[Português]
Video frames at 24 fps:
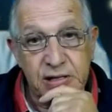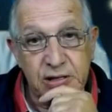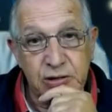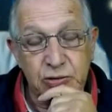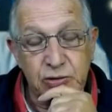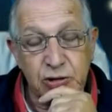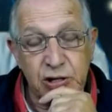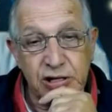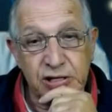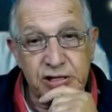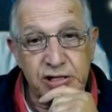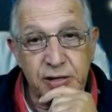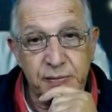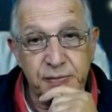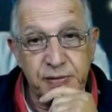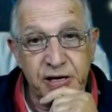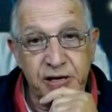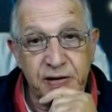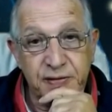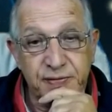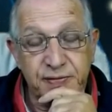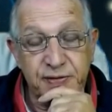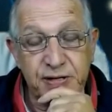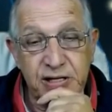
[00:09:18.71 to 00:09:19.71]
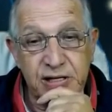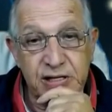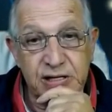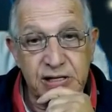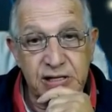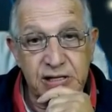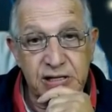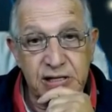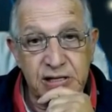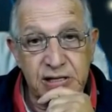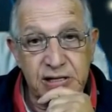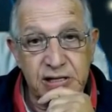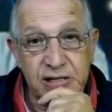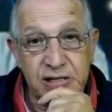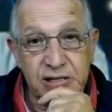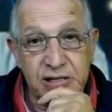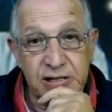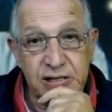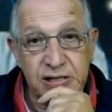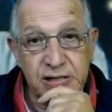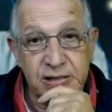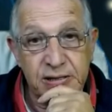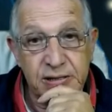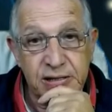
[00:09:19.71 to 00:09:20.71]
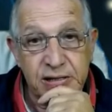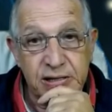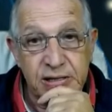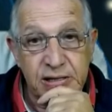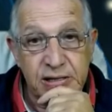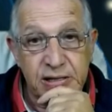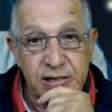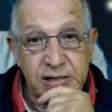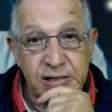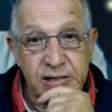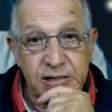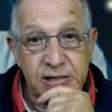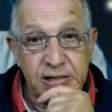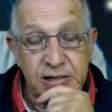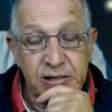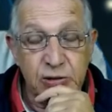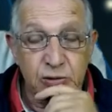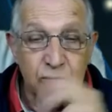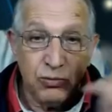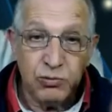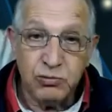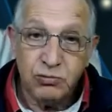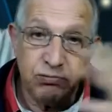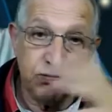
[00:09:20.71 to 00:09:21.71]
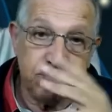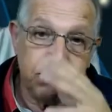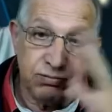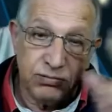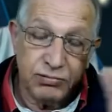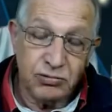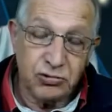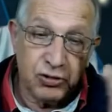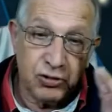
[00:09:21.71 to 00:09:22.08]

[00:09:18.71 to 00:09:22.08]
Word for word: Eu, durante a minha vida, eu